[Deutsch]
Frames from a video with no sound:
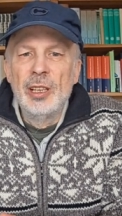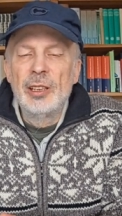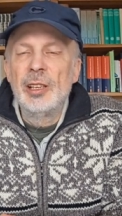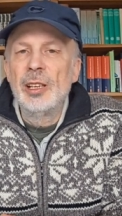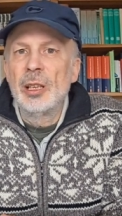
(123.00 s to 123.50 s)

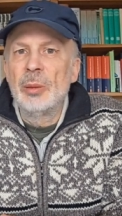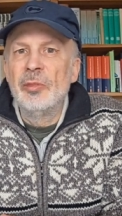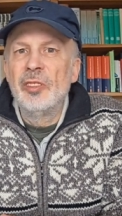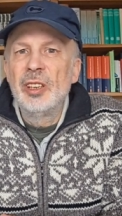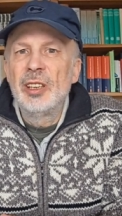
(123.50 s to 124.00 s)
die er im
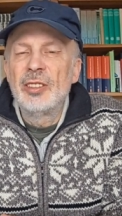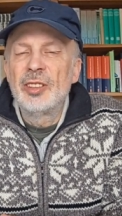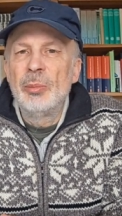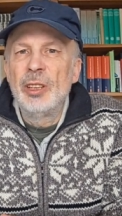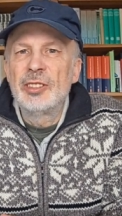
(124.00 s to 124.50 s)

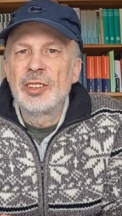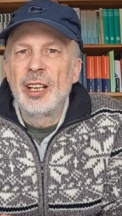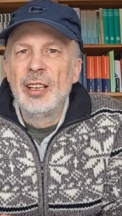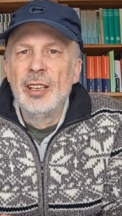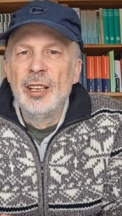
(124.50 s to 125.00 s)

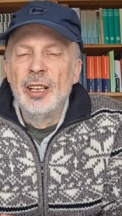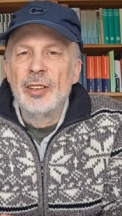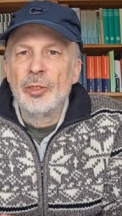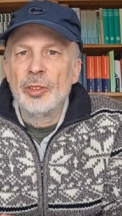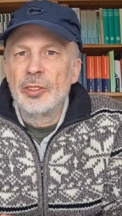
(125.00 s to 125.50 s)
Wintersemester
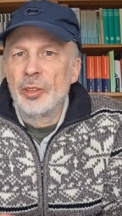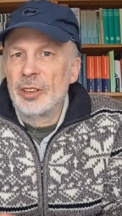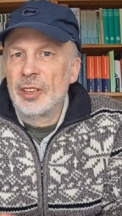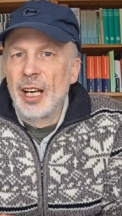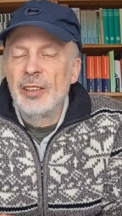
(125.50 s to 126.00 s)

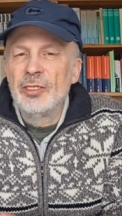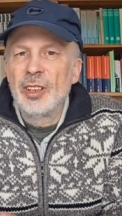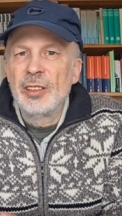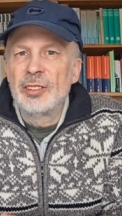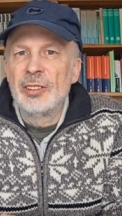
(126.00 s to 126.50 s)

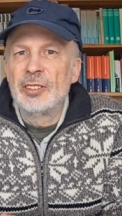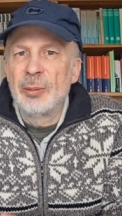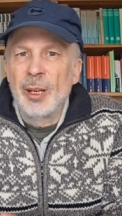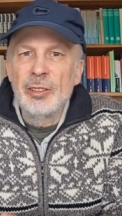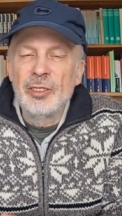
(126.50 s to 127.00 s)

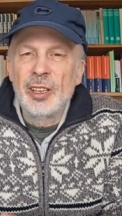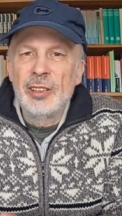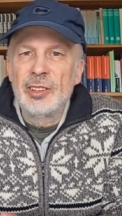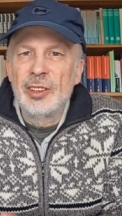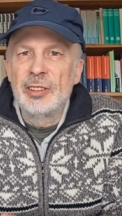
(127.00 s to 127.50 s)

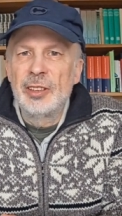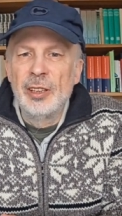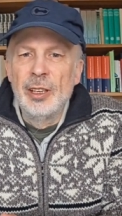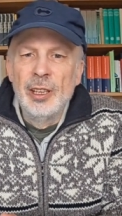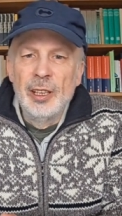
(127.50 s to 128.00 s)
1961-62
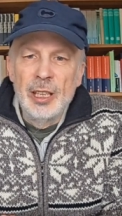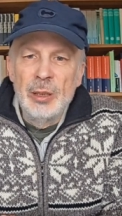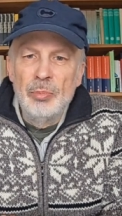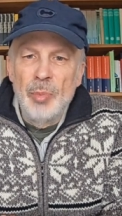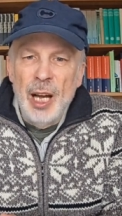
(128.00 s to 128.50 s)

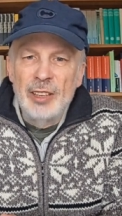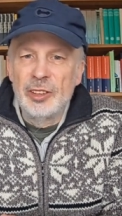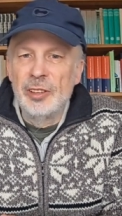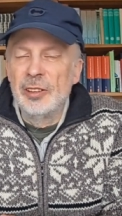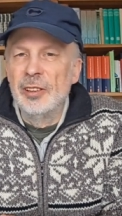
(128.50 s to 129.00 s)
in
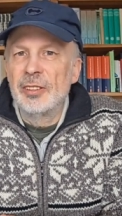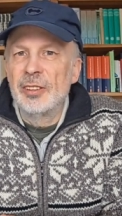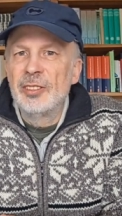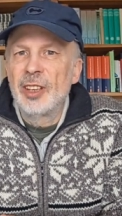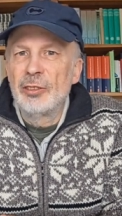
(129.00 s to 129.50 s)
Basel hielt.
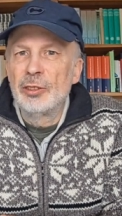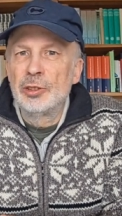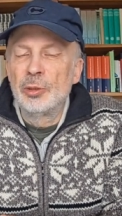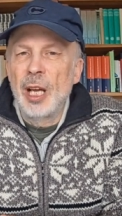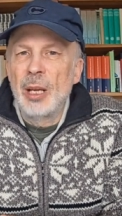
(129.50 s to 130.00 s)
Ist also
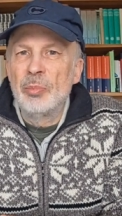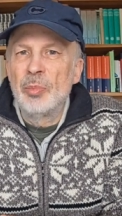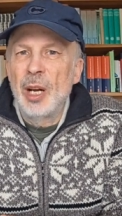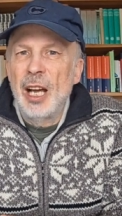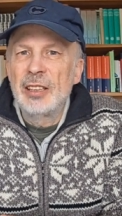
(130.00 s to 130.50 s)
schon ein
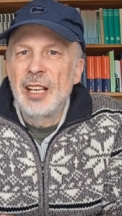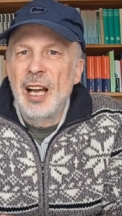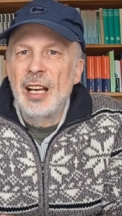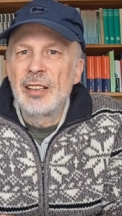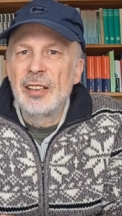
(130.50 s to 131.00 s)
paar
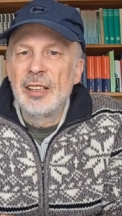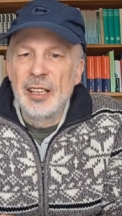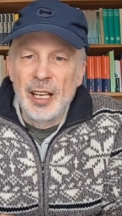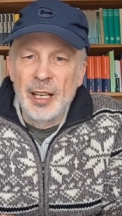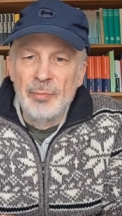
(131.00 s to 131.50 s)
Jahre her.